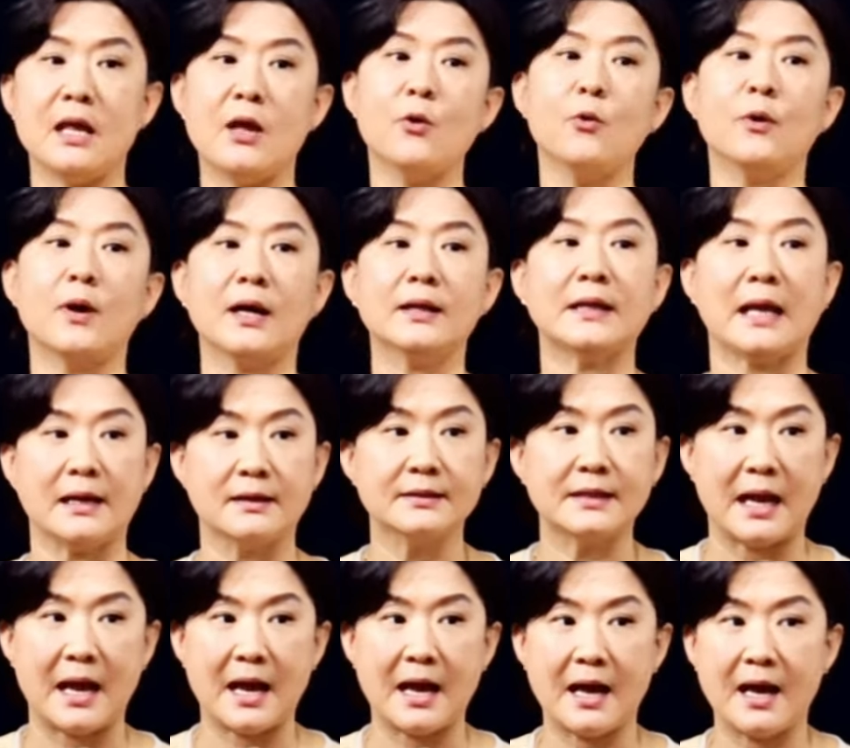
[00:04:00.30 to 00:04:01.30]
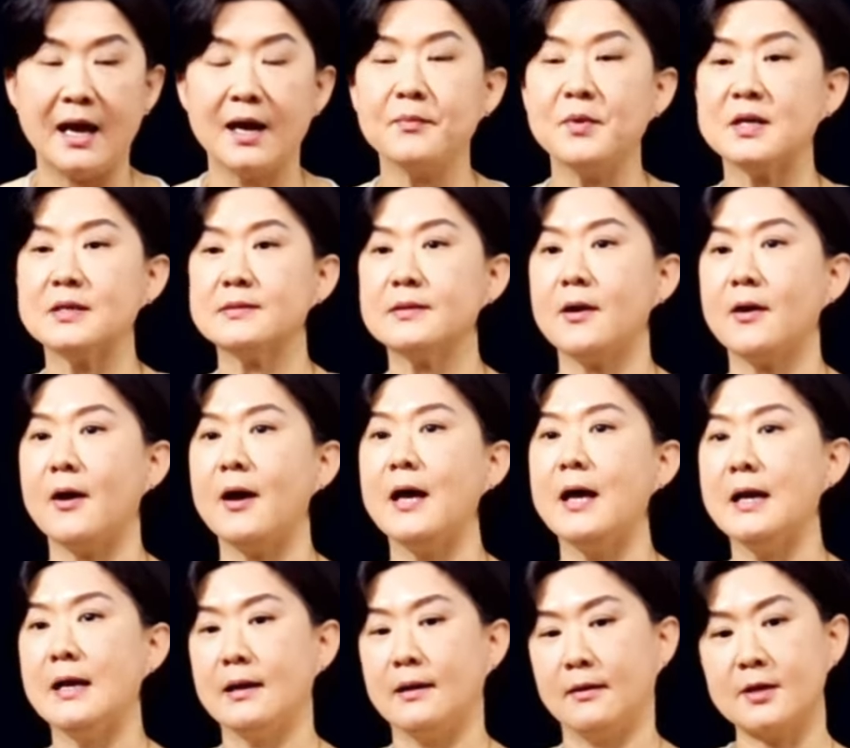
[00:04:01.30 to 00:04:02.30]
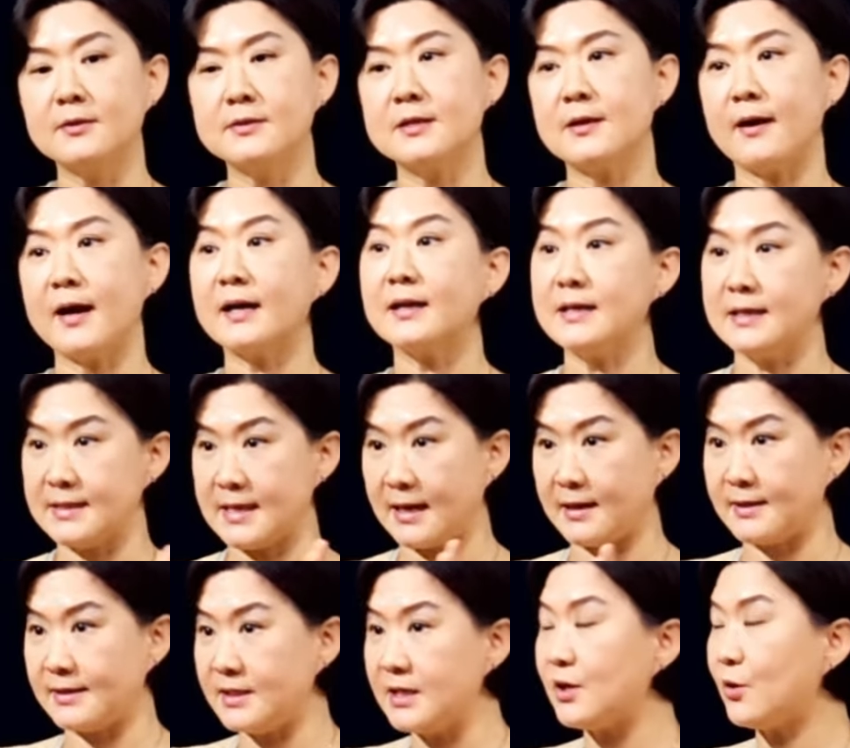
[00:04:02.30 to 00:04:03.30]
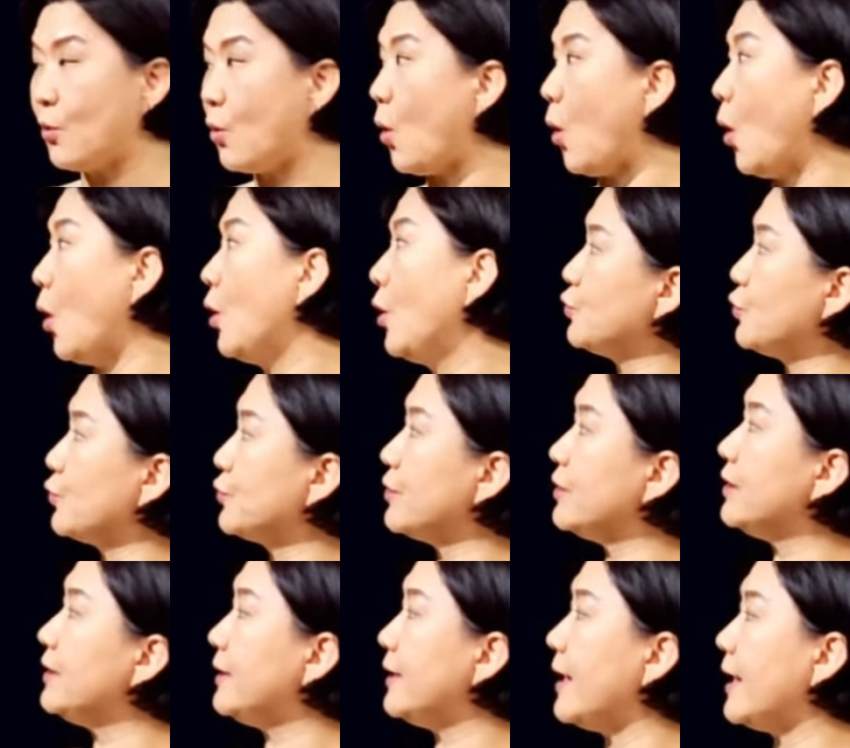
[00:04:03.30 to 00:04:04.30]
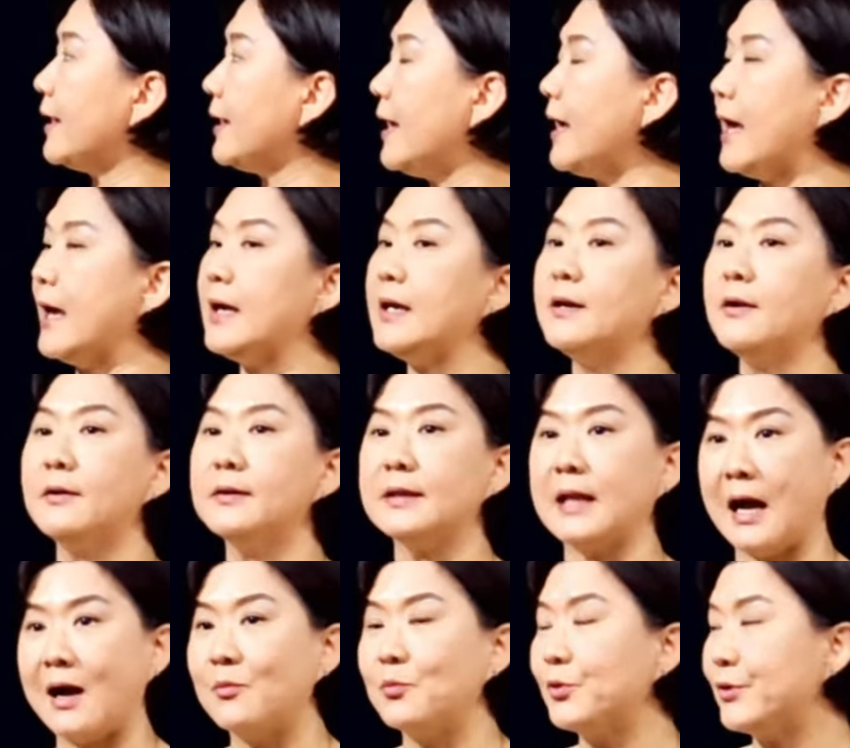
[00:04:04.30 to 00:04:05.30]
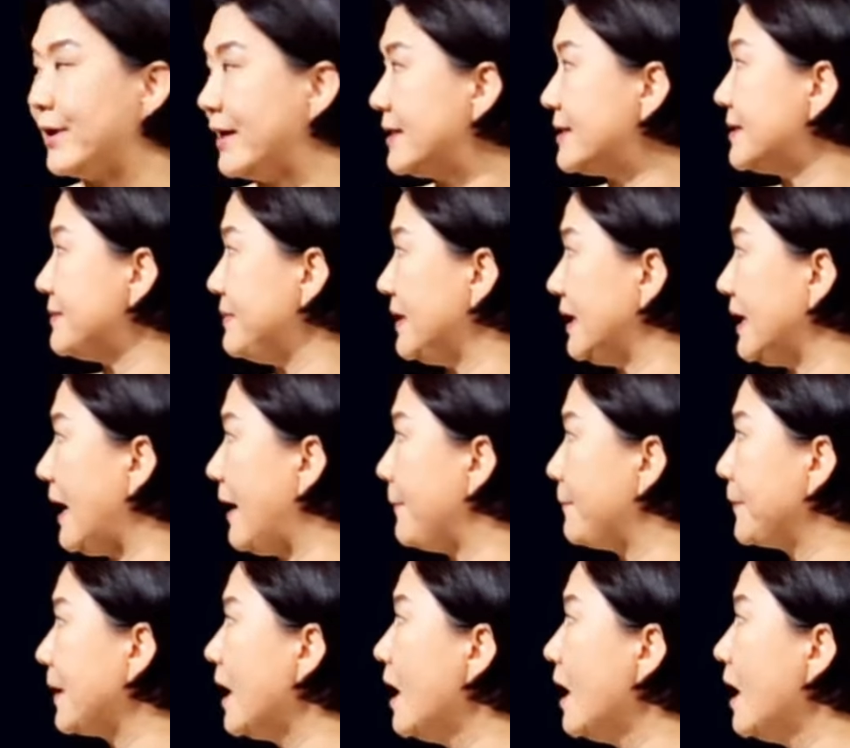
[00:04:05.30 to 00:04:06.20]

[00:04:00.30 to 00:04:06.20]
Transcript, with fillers: 내용과 다르다 하면서 정정한 기사를 싣고 조선인들에게 이런 당부를 했습니다.